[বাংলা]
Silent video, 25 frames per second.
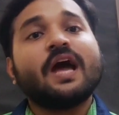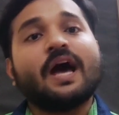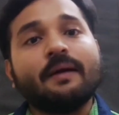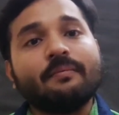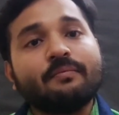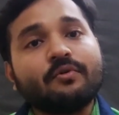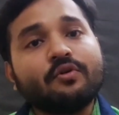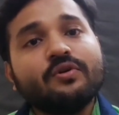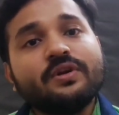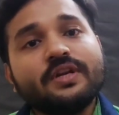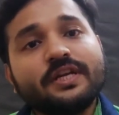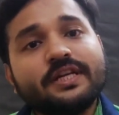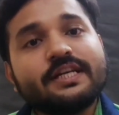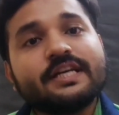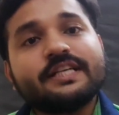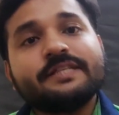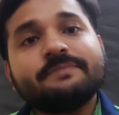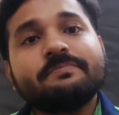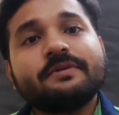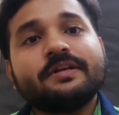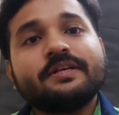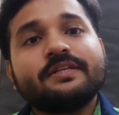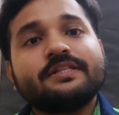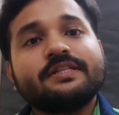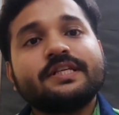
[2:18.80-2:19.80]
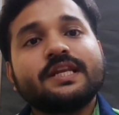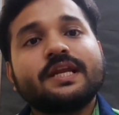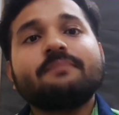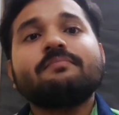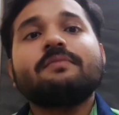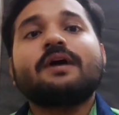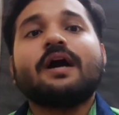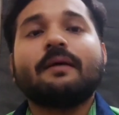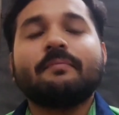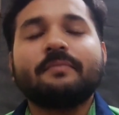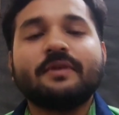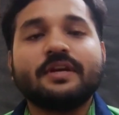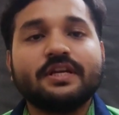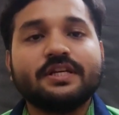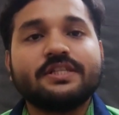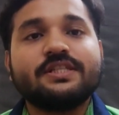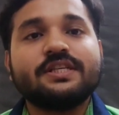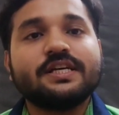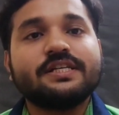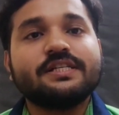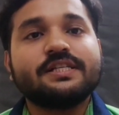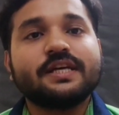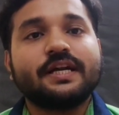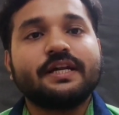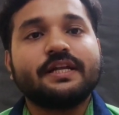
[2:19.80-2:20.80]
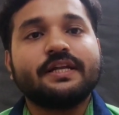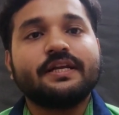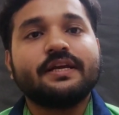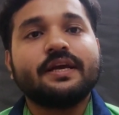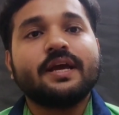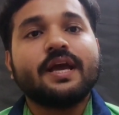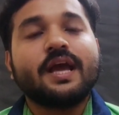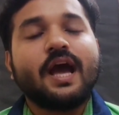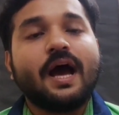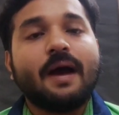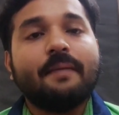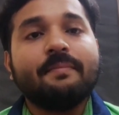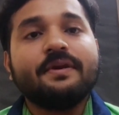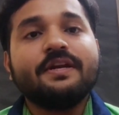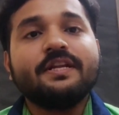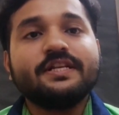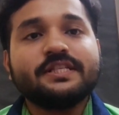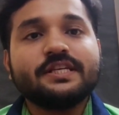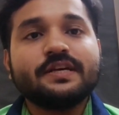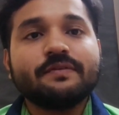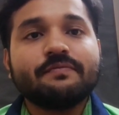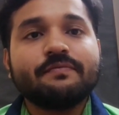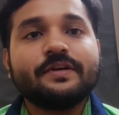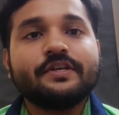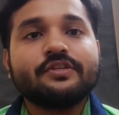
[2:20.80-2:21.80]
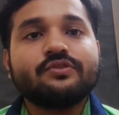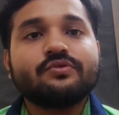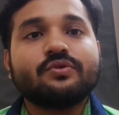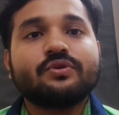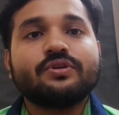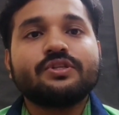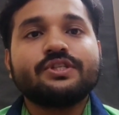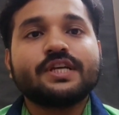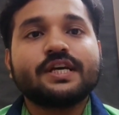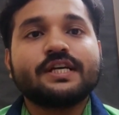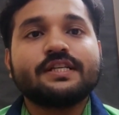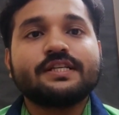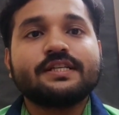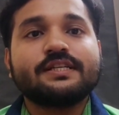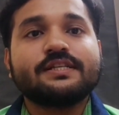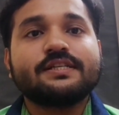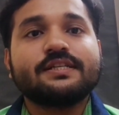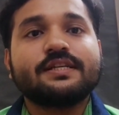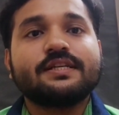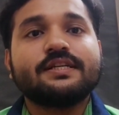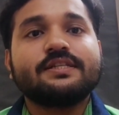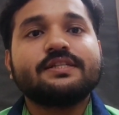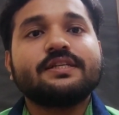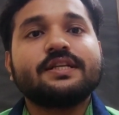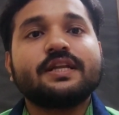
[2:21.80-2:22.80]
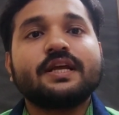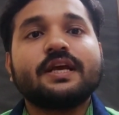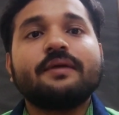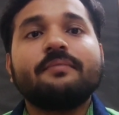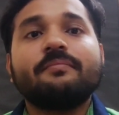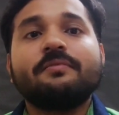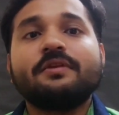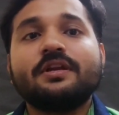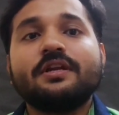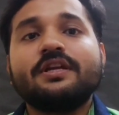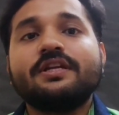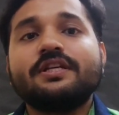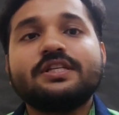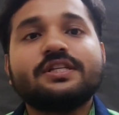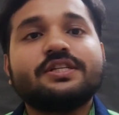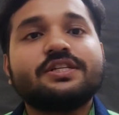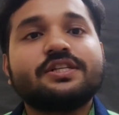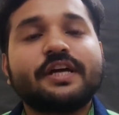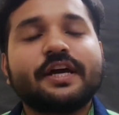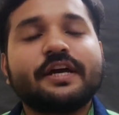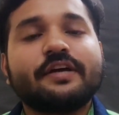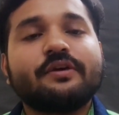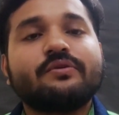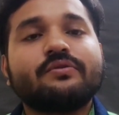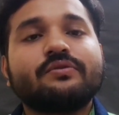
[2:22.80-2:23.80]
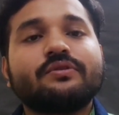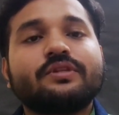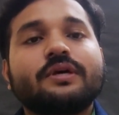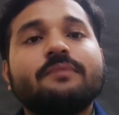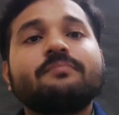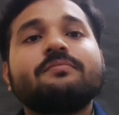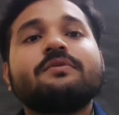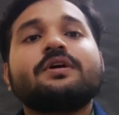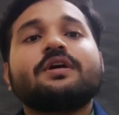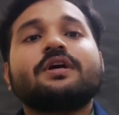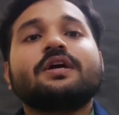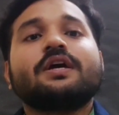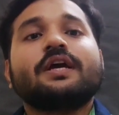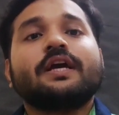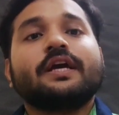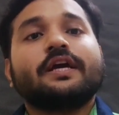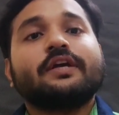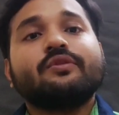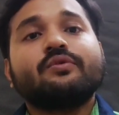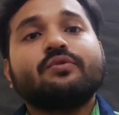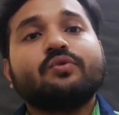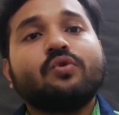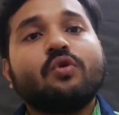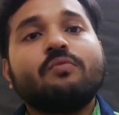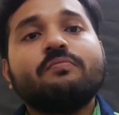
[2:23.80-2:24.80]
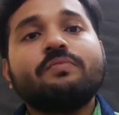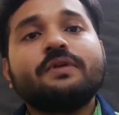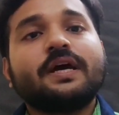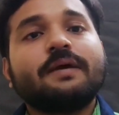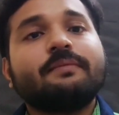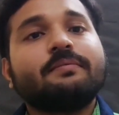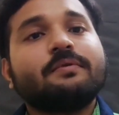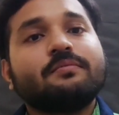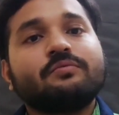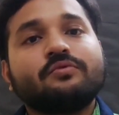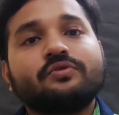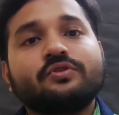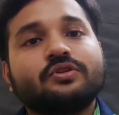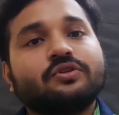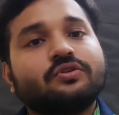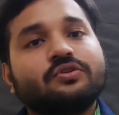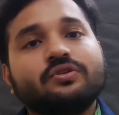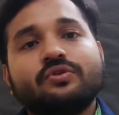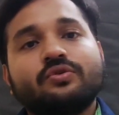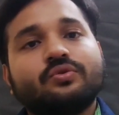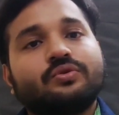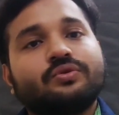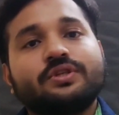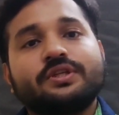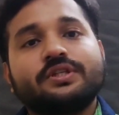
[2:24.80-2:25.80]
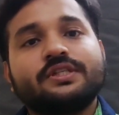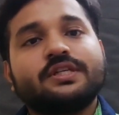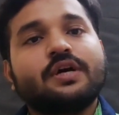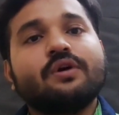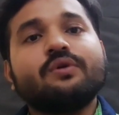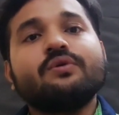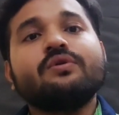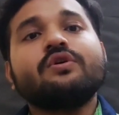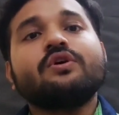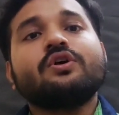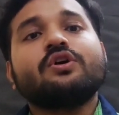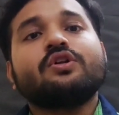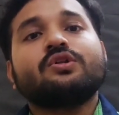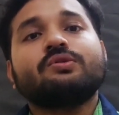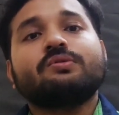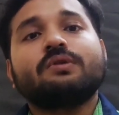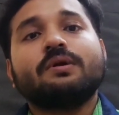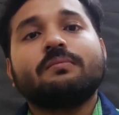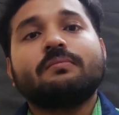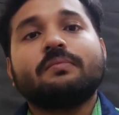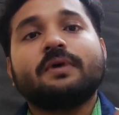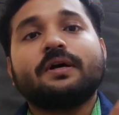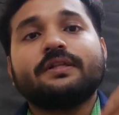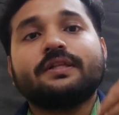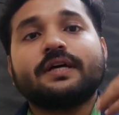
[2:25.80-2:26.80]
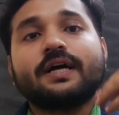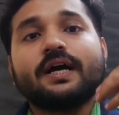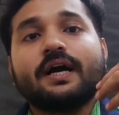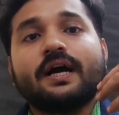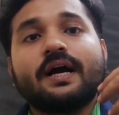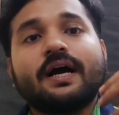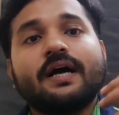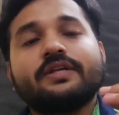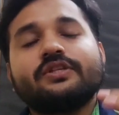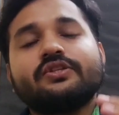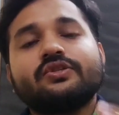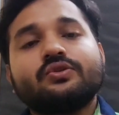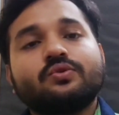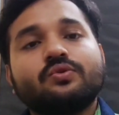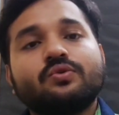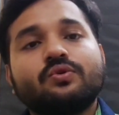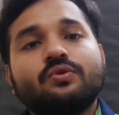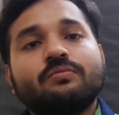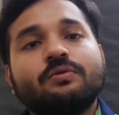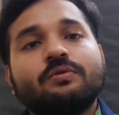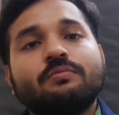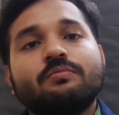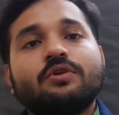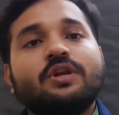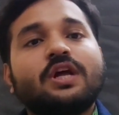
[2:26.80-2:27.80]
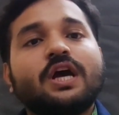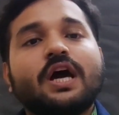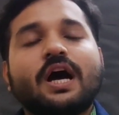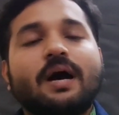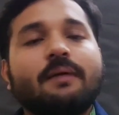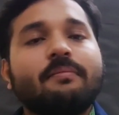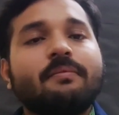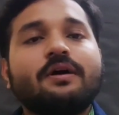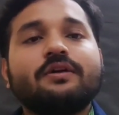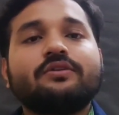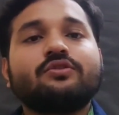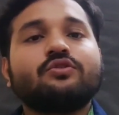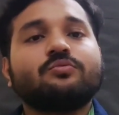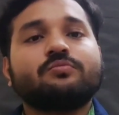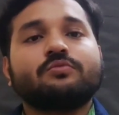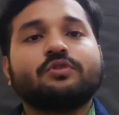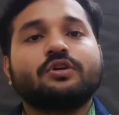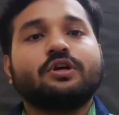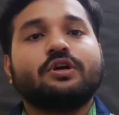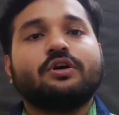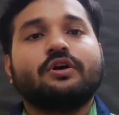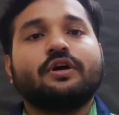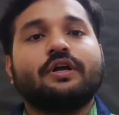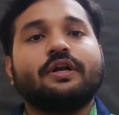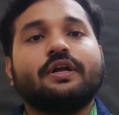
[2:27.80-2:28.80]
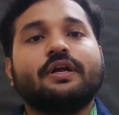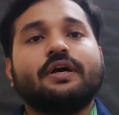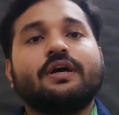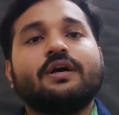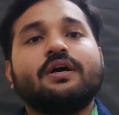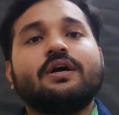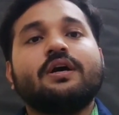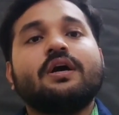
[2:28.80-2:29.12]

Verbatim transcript: আমিও নিট অ্যাসপিরিয়েন্ট ছিলাম আমি নিজেই জানি আমি নিজেই ফেস করেছি অ্যাসারশন রিজন এমনি নিজে ট্রাই করতাম কিন্তু কম টাইমের মধ্যে যদি করতে চাও তোমার মাথা কাজ করবে বলে আমার তো মনে হয় না